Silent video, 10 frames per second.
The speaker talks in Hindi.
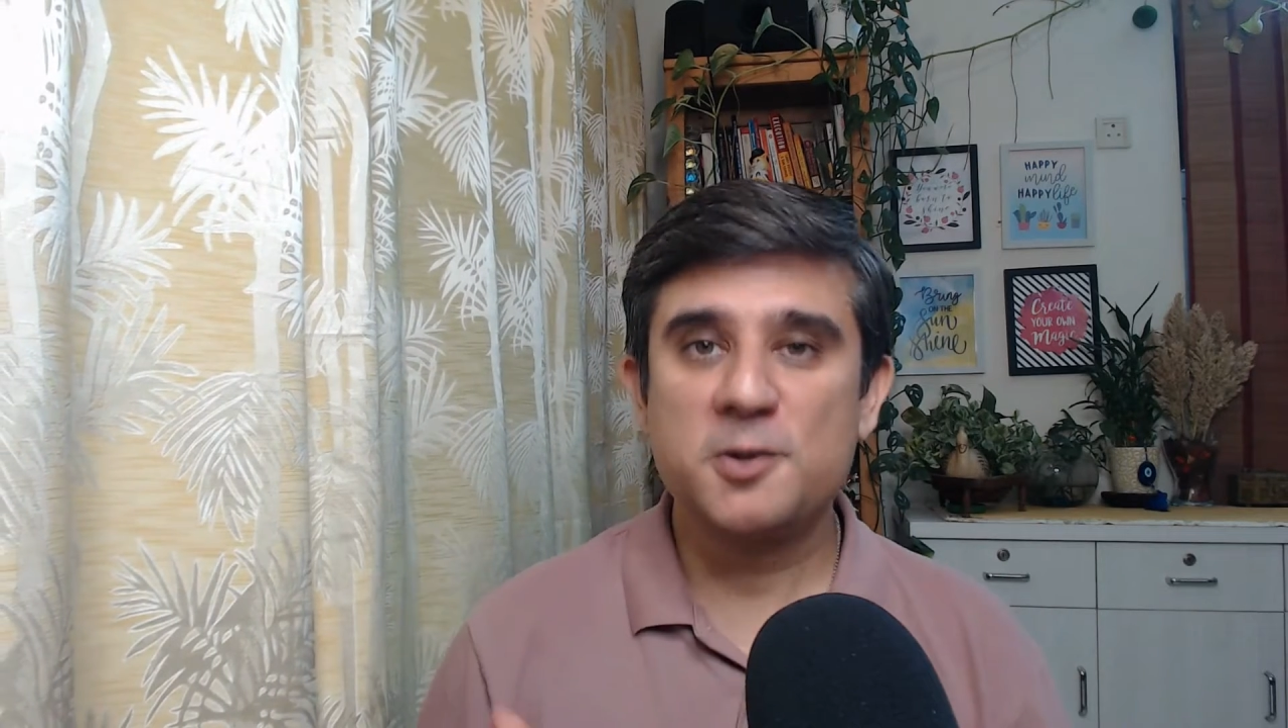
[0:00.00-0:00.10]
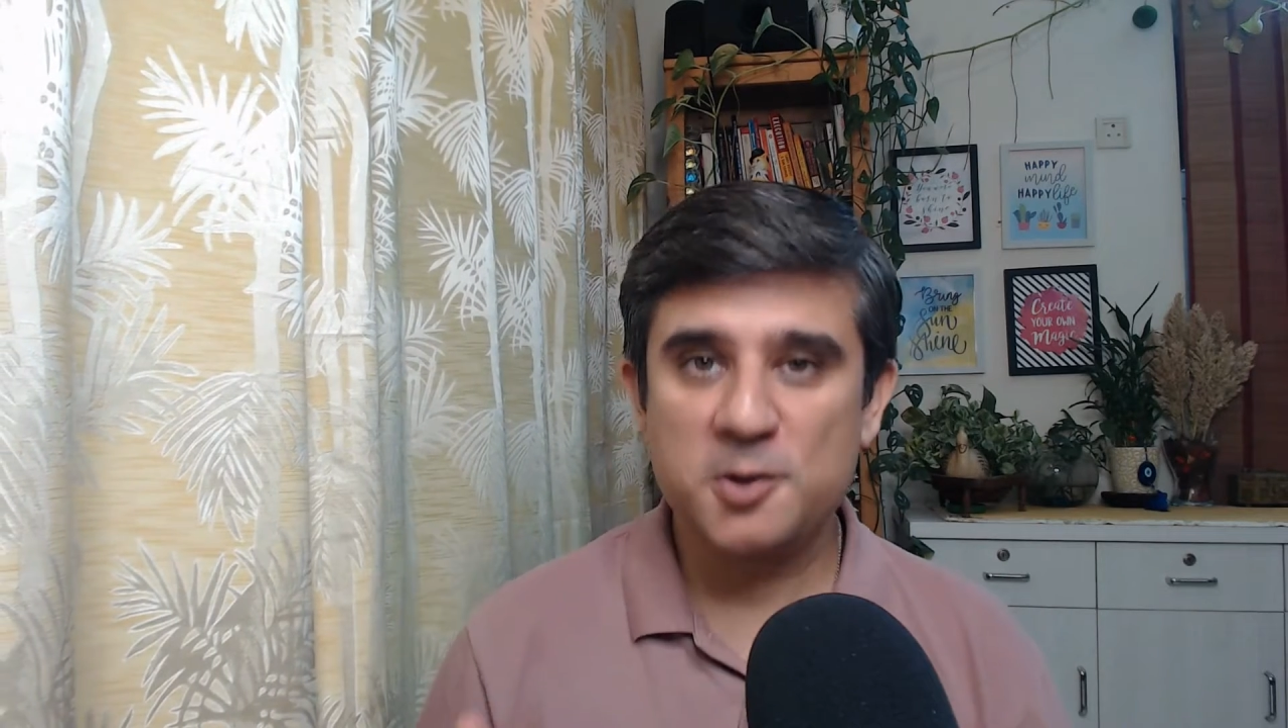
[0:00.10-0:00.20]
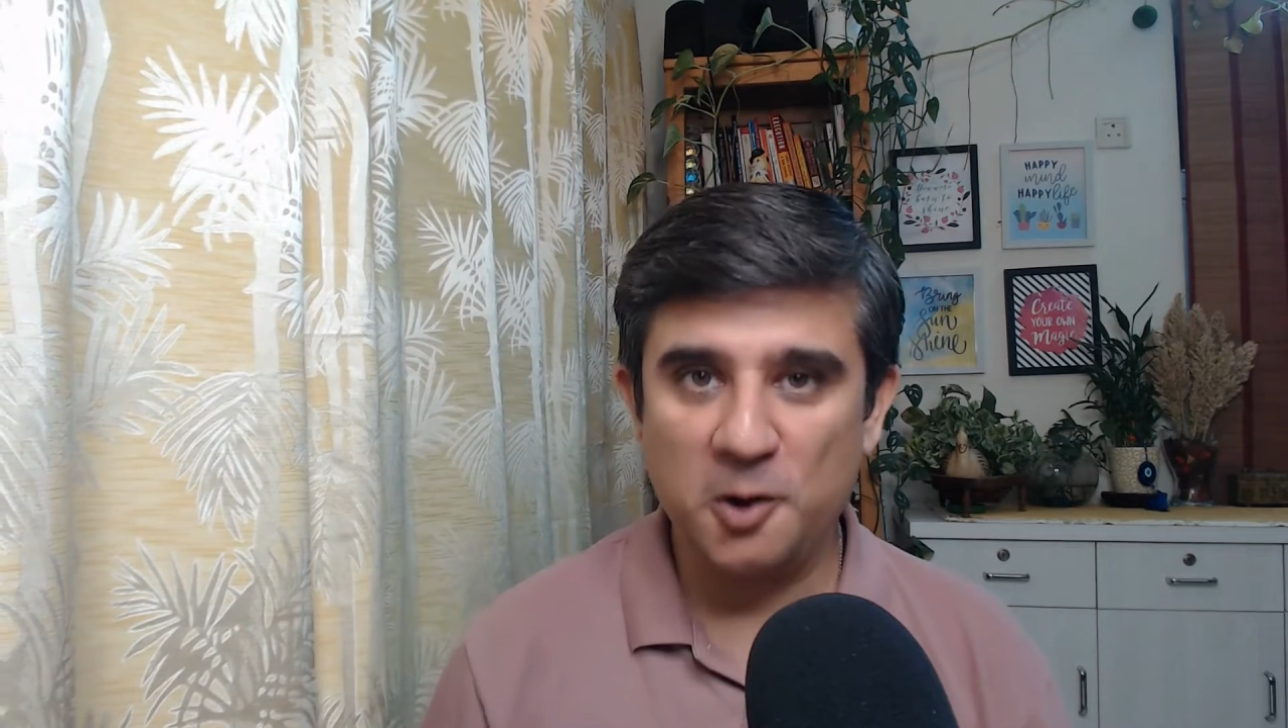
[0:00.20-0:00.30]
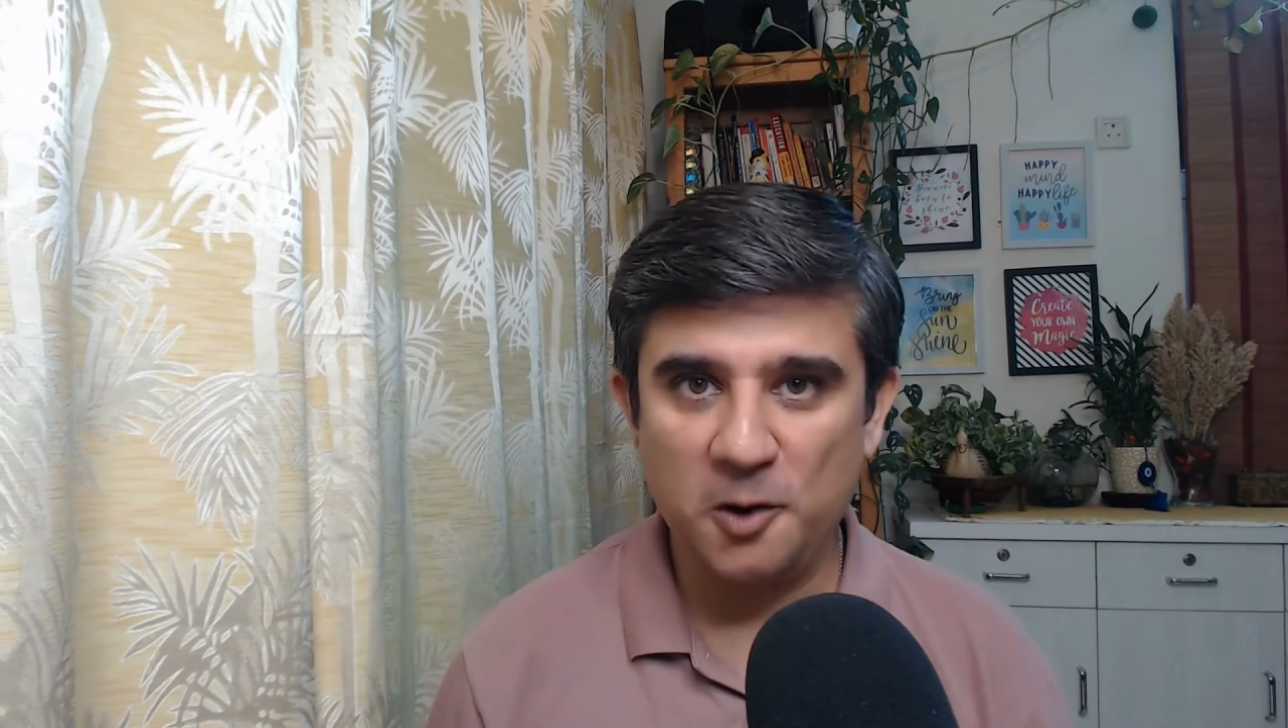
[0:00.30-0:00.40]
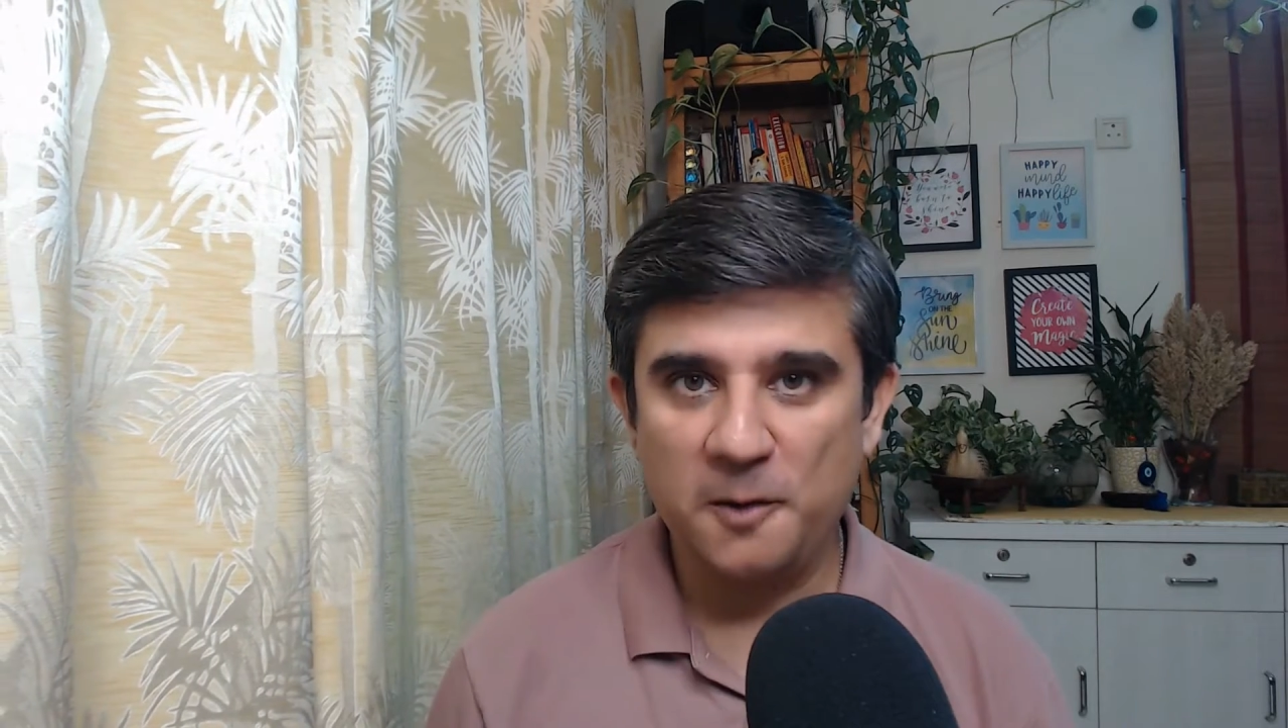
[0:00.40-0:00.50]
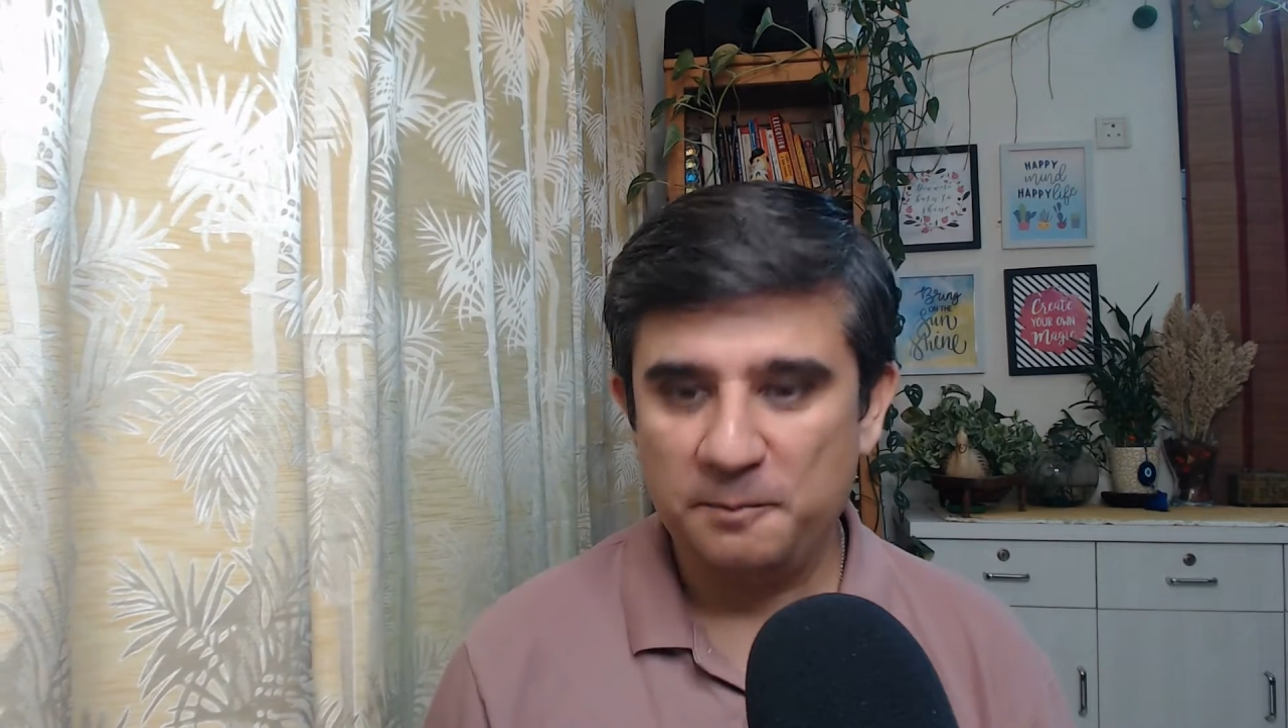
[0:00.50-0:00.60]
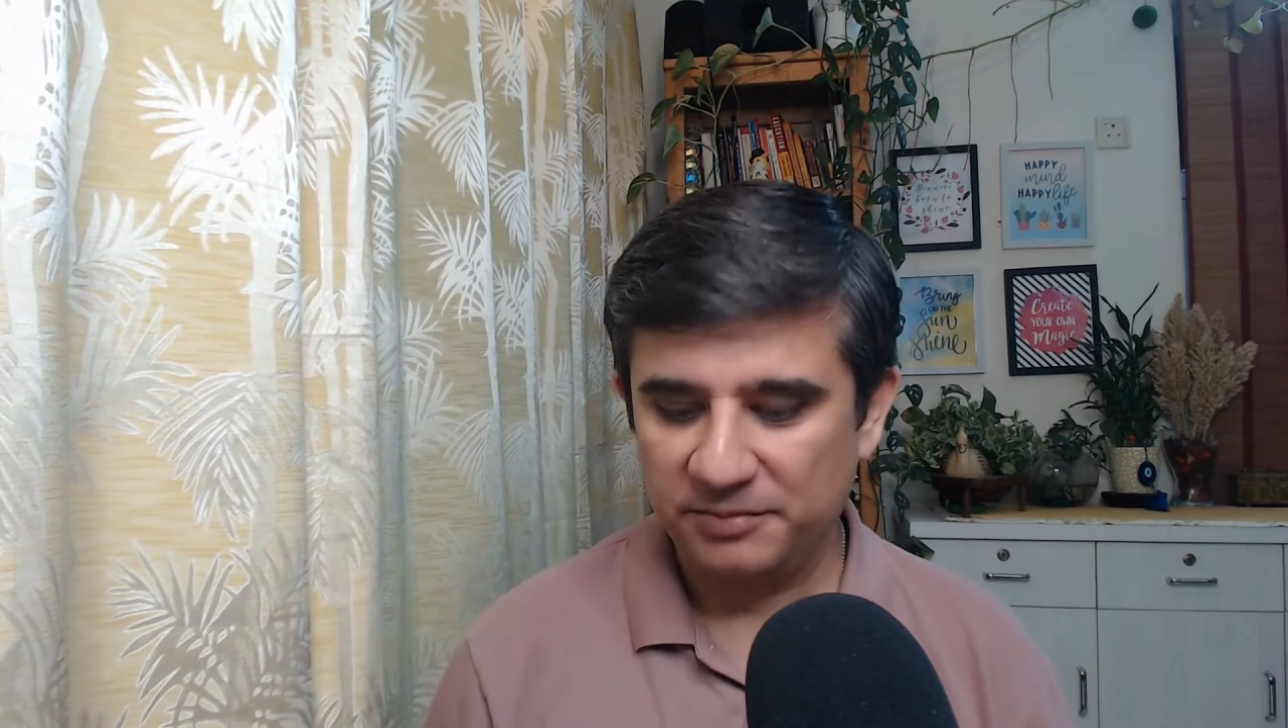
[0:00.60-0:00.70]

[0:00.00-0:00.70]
सो